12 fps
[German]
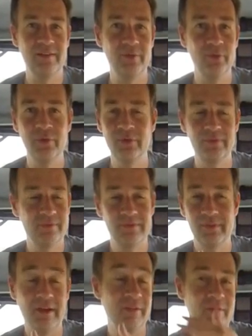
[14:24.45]
zu
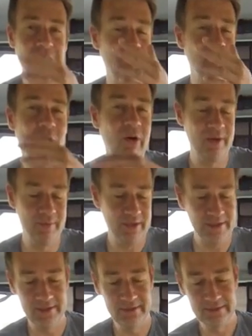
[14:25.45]
wo auch immer
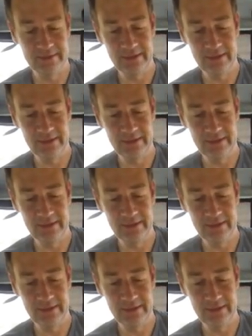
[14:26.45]
hin.